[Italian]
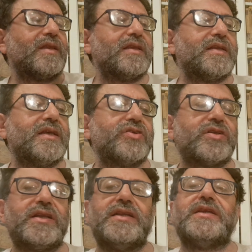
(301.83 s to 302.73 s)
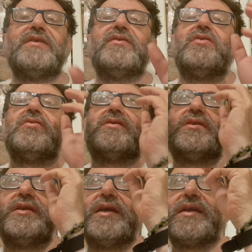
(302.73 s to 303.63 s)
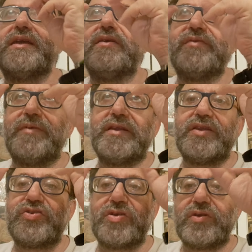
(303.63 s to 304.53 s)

l'idea geniale di Chiaverotti è che ovviamente c'è